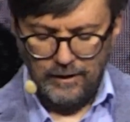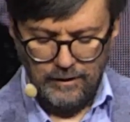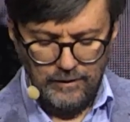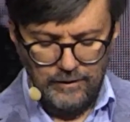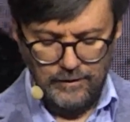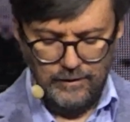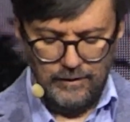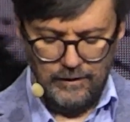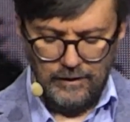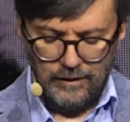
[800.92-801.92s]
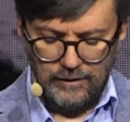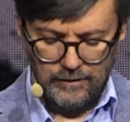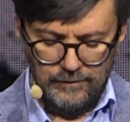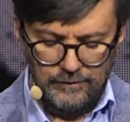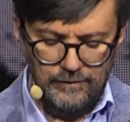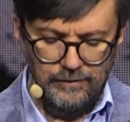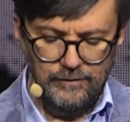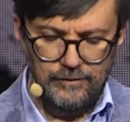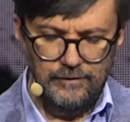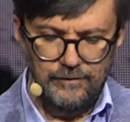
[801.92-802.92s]
Yy,
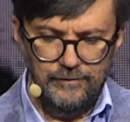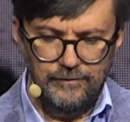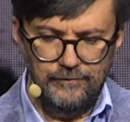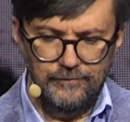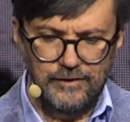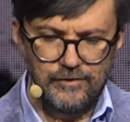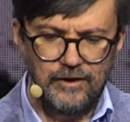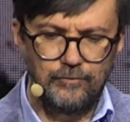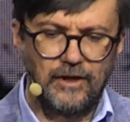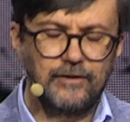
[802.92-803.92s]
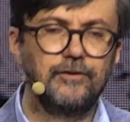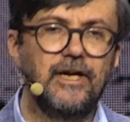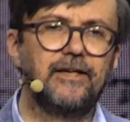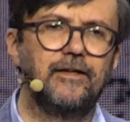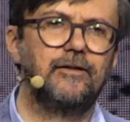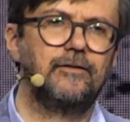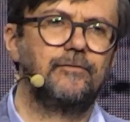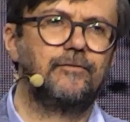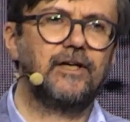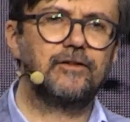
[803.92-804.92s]
i, i ze względu na to, jakie
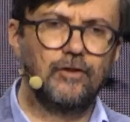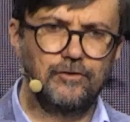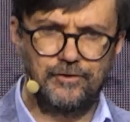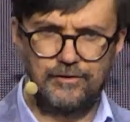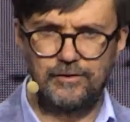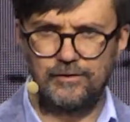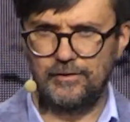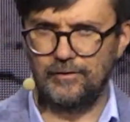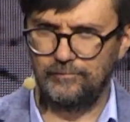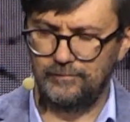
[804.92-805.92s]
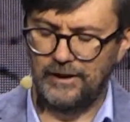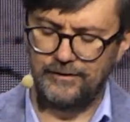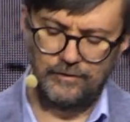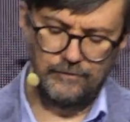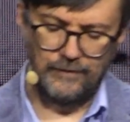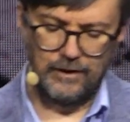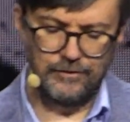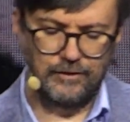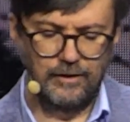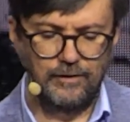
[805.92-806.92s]
wartości są dla niego
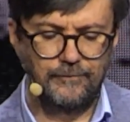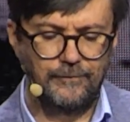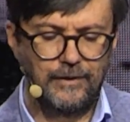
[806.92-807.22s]
ważne,